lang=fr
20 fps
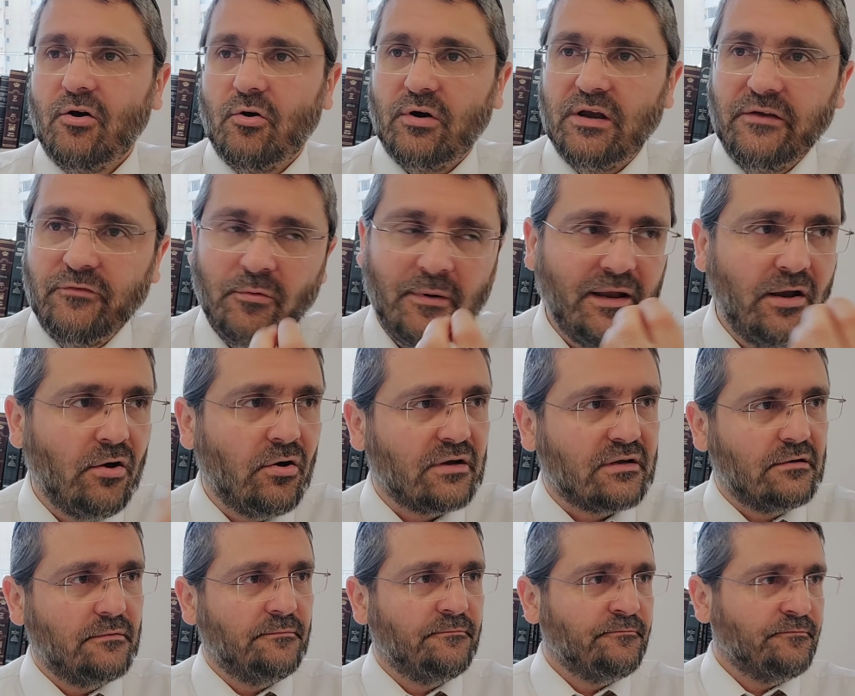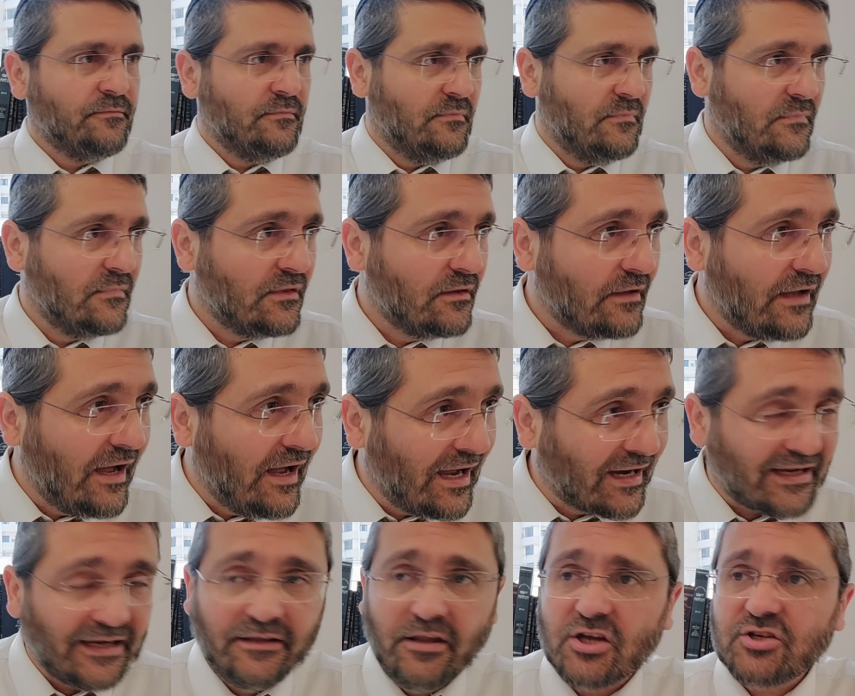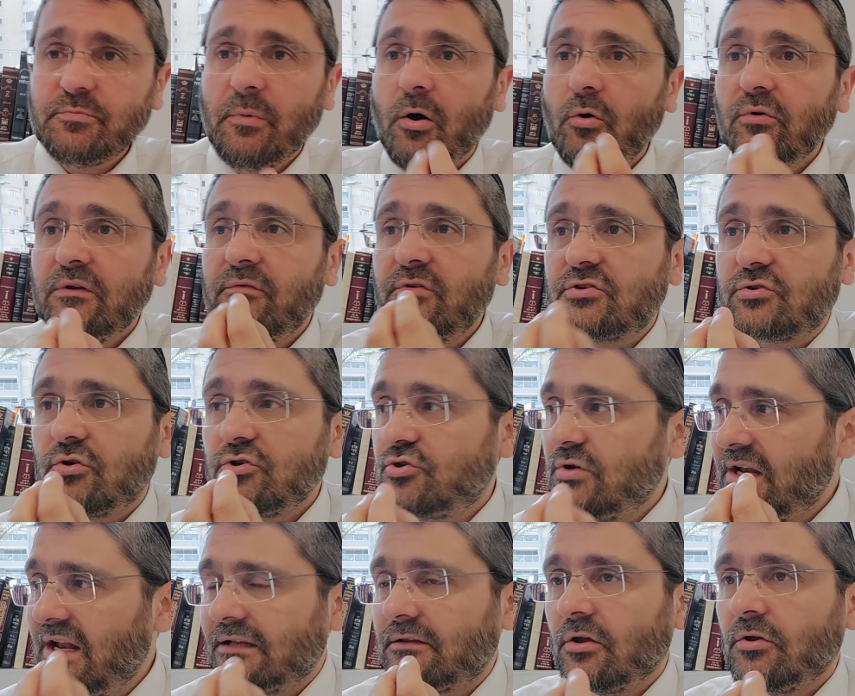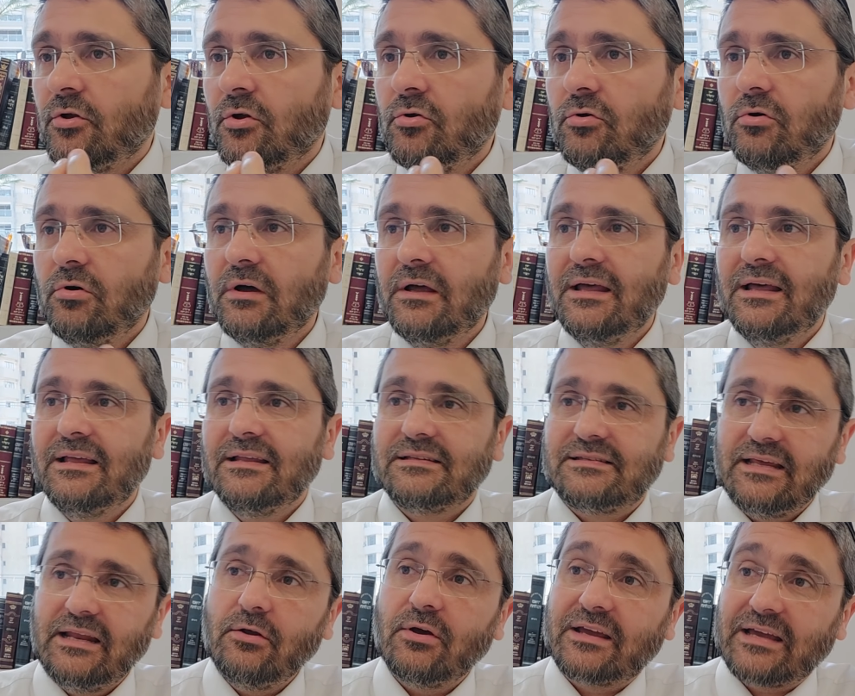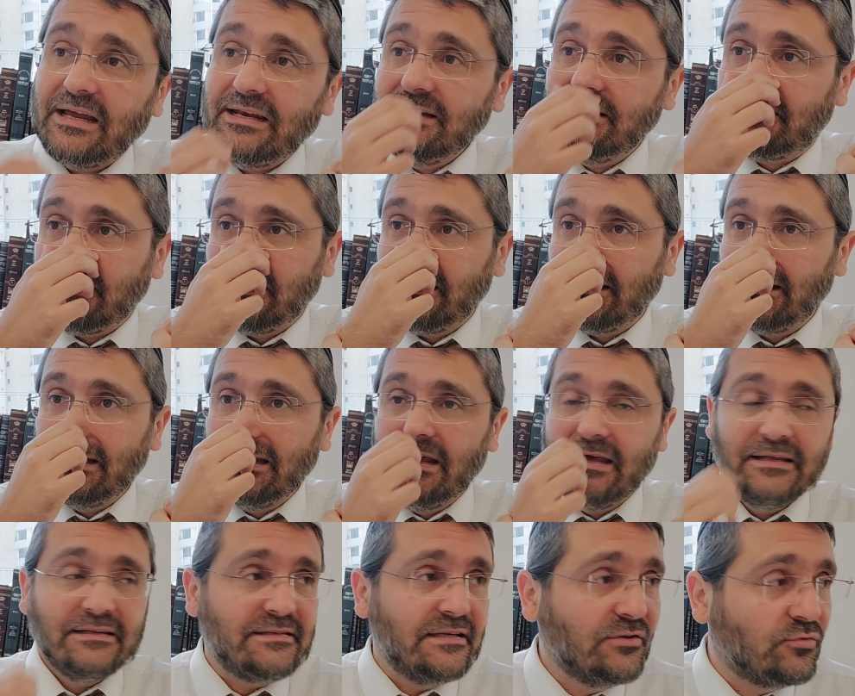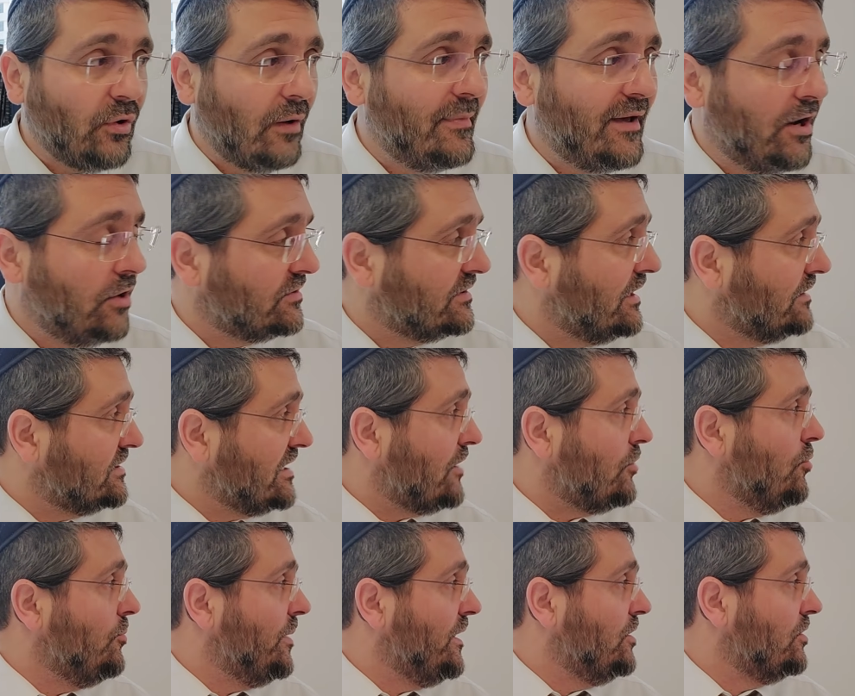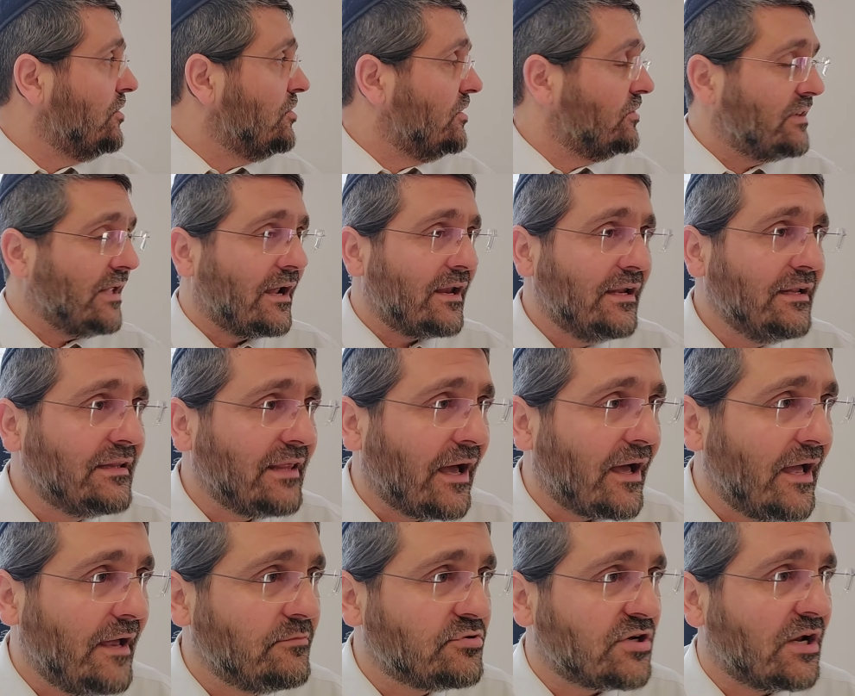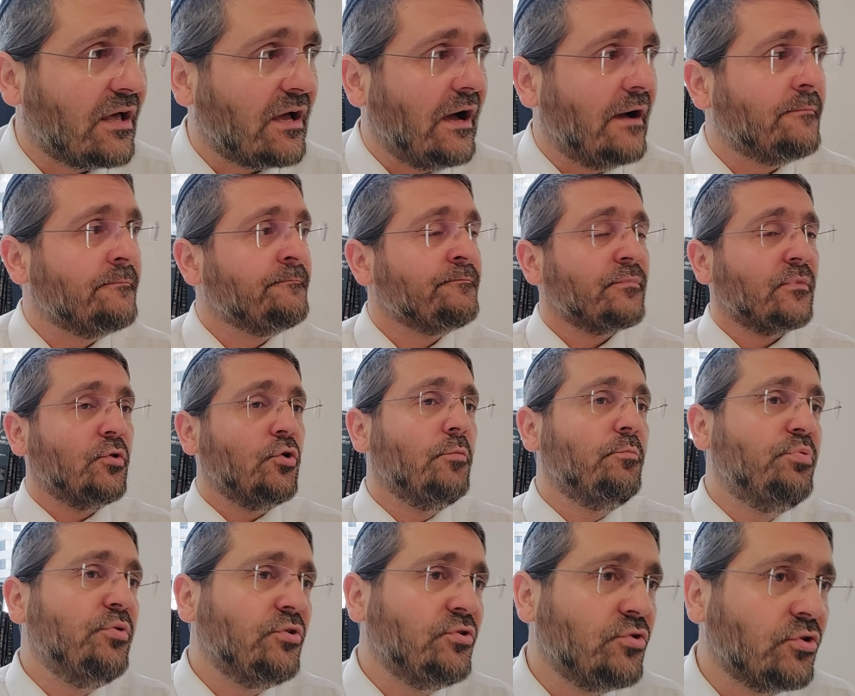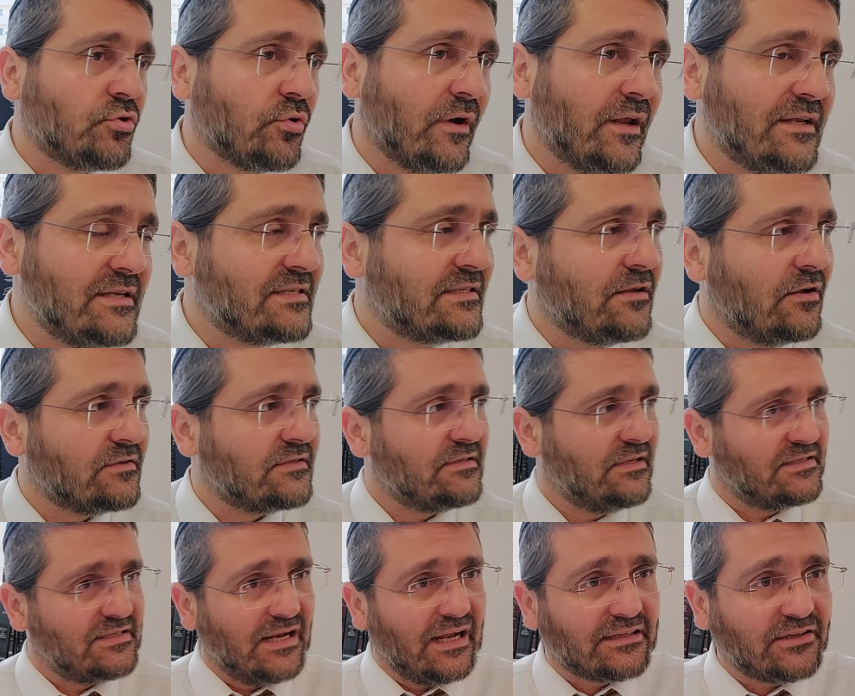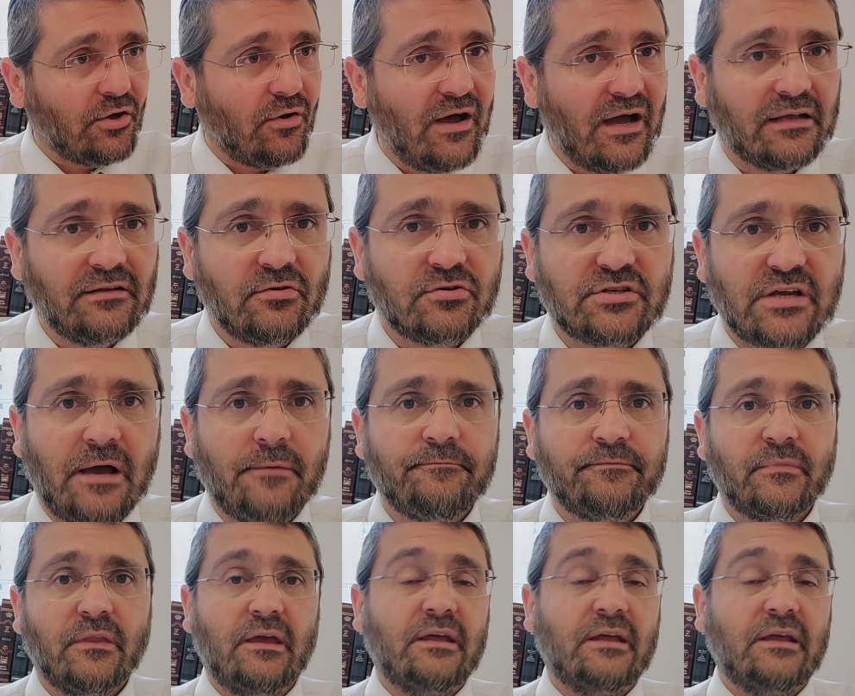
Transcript: Au niveau maintenant, à Kadosh Baruch, au niveau ce que Dieu il attend de nous, c'est le qualité. Si toi maintenant tu as compris que le le but de ton existence, c'est la Torah Akdosha.